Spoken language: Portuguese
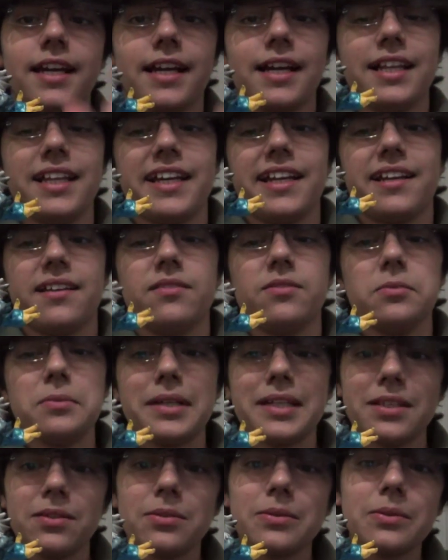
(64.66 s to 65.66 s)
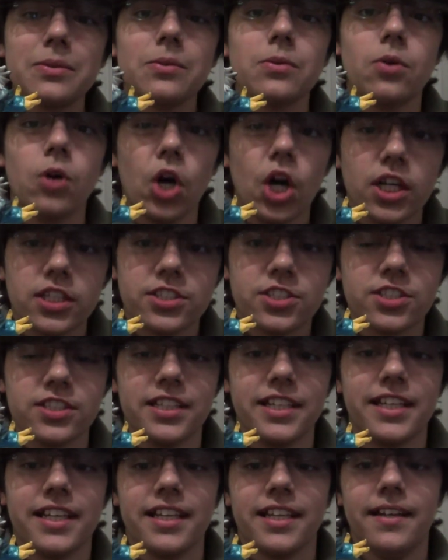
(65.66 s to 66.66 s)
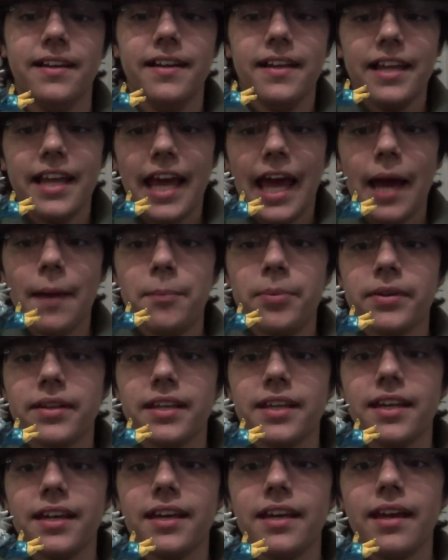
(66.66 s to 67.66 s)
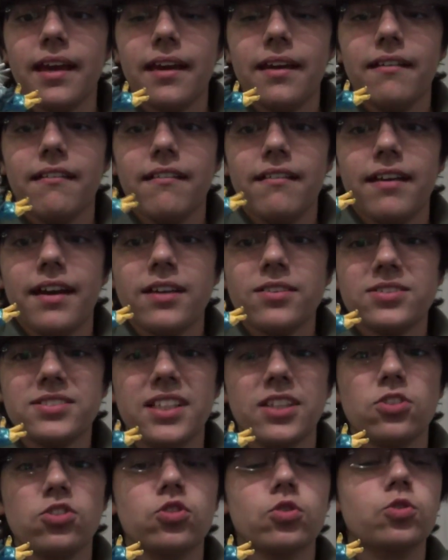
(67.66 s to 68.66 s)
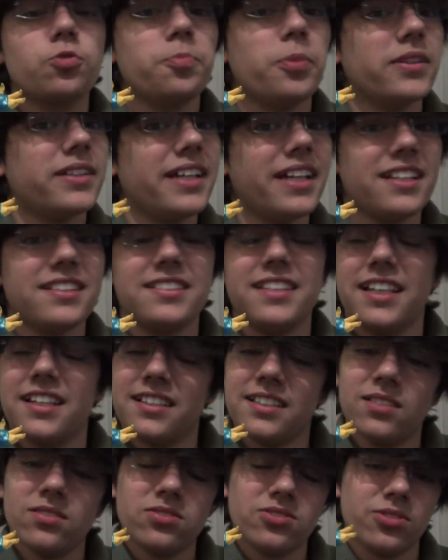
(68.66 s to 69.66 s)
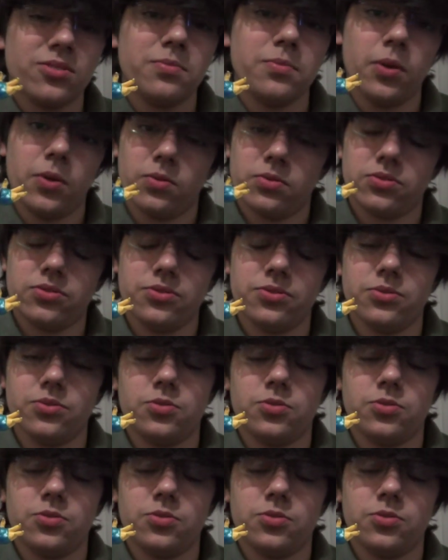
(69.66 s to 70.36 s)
Galera, não é que eu não goste dele, é porque eu não sei, os, os, poderes dele não são bons.